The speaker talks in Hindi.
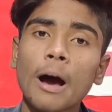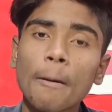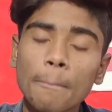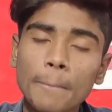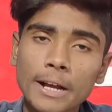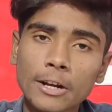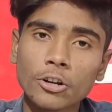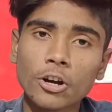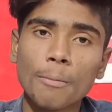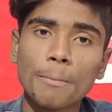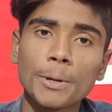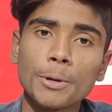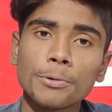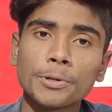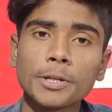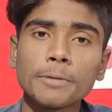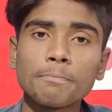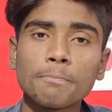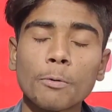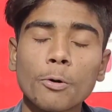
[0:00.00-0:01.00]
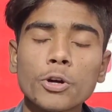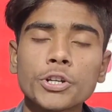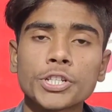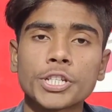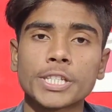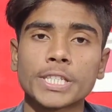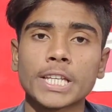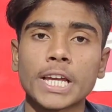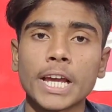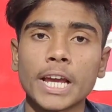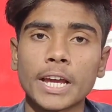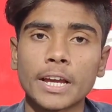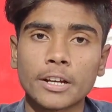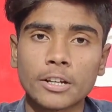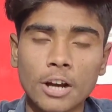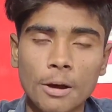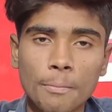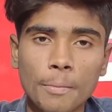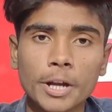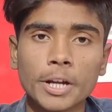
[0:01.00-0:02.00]
अपना कम्युनिटी पोस्ट से
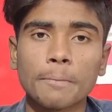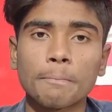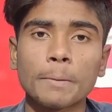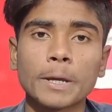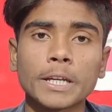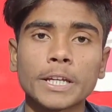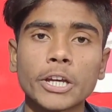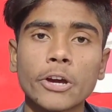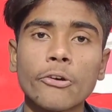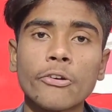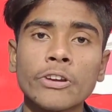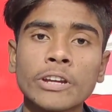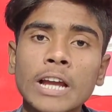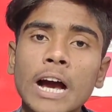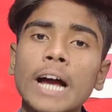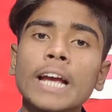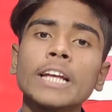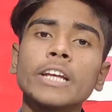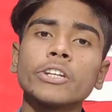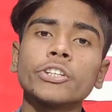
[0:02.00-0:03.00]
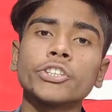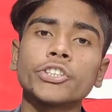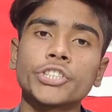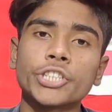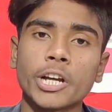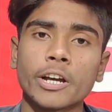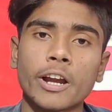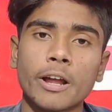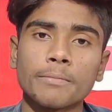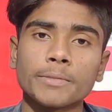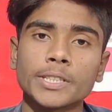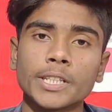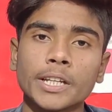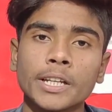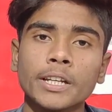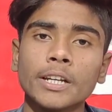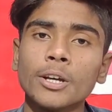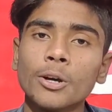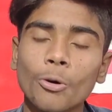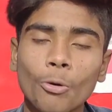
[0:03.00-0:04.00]
कमेंट पिक किया हूं ना ही इंस्टाग्राम
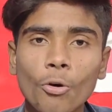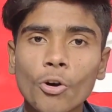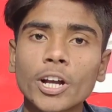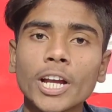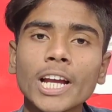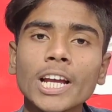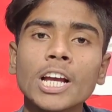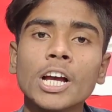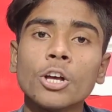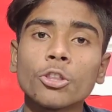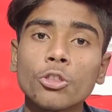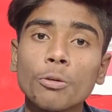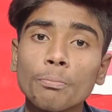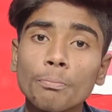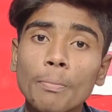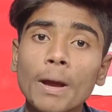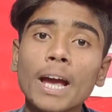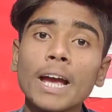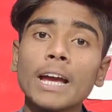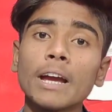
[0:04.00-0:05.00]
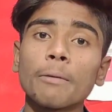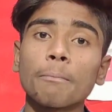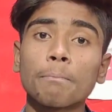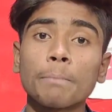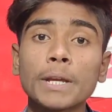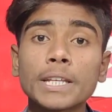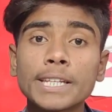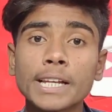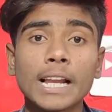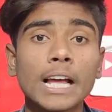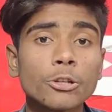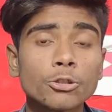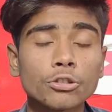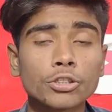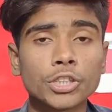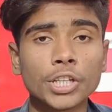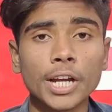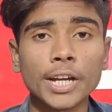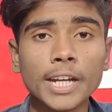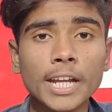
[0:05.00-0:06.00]
से ओके तो मैं पिछला जो
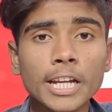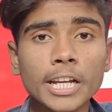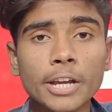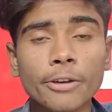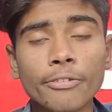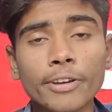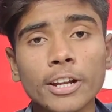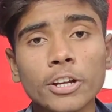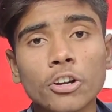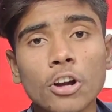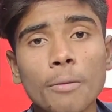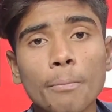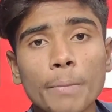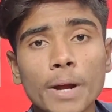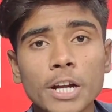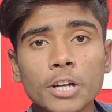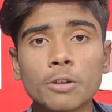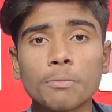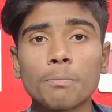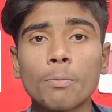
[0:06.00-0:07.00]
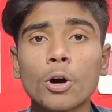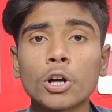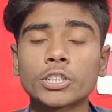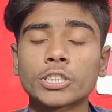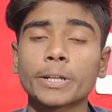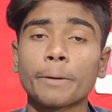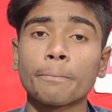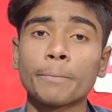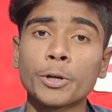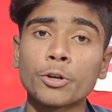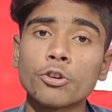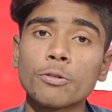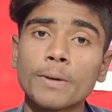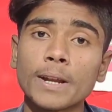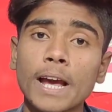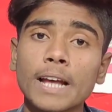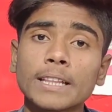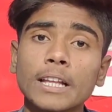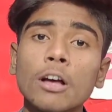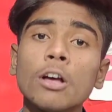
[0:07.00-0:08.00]
संडे की मैंने कमेंट बॉक्स का वीडियो
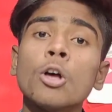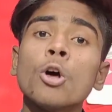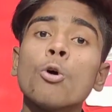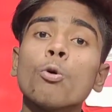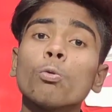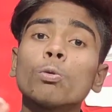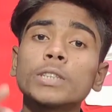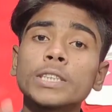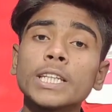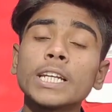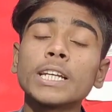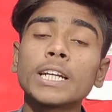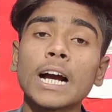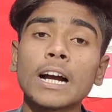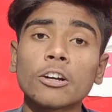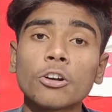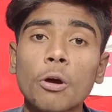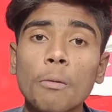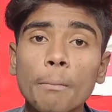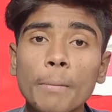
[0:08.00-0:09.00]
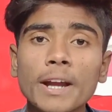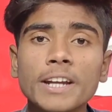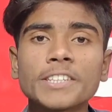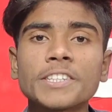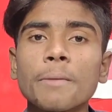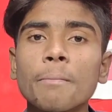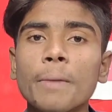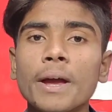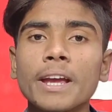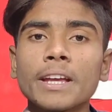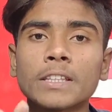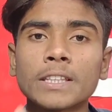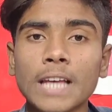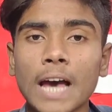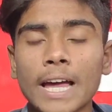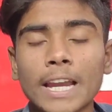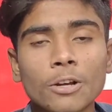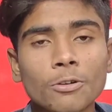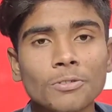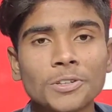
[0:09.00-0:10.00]
बनाया था उसी का कमेंट से मैं
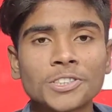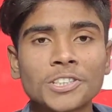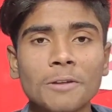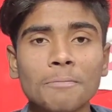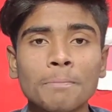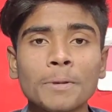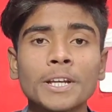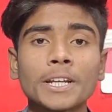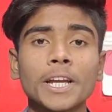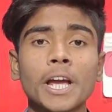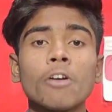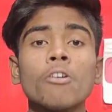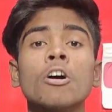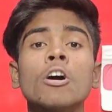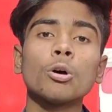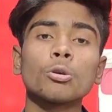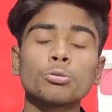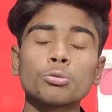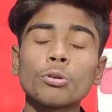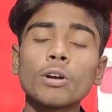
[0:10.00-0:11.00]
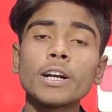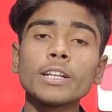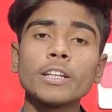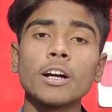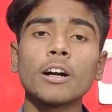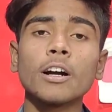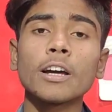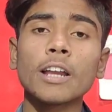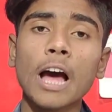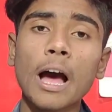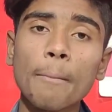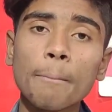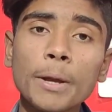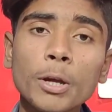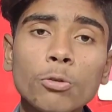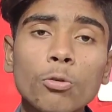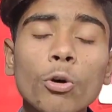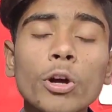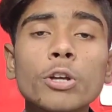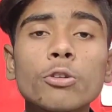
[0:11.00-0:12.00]
सारे क्वेश्चन पिक किया हूँ सुगज अगर आप
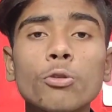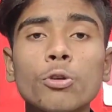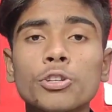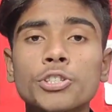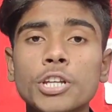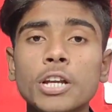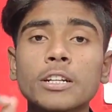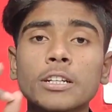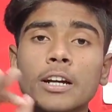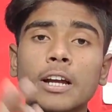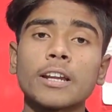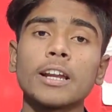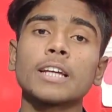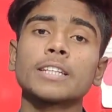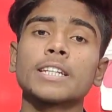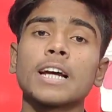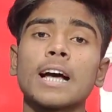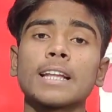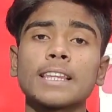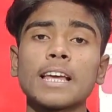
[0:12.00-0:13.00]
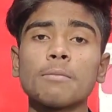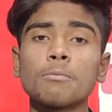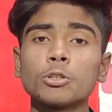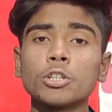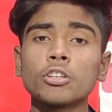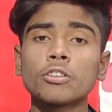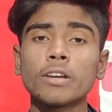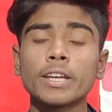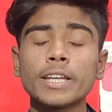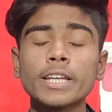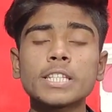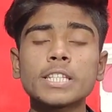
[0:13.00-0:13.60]
भी कोई क्वेश्चन करना चाहते हैं मुझे तो